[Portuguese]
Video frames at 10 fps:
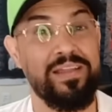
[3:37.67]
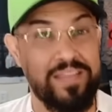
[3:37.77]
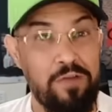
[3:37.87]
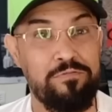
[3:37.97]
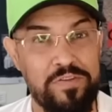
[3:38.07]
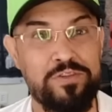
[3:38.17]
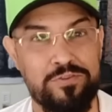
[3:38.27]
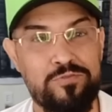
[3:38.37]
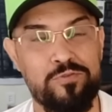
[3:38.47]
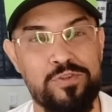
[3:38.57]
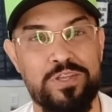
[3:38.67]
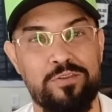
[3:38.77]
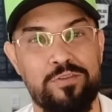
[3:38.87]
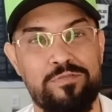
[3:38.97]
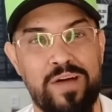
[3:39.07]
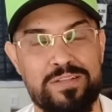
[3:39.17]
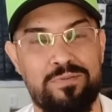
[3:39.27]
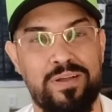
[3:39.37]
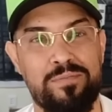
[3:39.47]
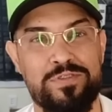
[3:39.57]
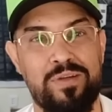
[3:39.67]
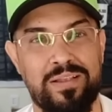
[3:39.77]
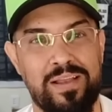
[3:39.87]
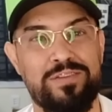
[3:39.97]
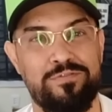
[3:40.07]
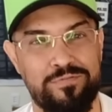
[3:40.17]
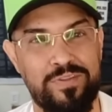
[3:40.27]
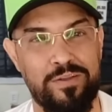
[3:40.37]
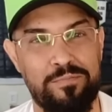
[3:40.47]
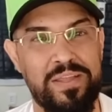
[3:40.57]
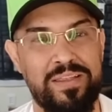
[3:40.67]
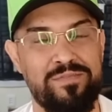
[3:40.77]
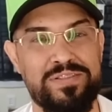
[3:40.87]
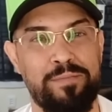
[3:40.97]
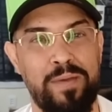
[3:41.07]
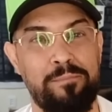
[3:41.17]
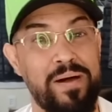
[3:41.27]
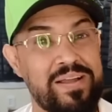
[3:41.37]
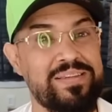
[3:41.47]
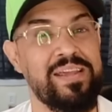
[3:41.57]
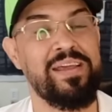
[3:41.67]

Tem um vídeo de um torcedor do Vasco com a camisa do Atlético dando uma entrevista para a Band.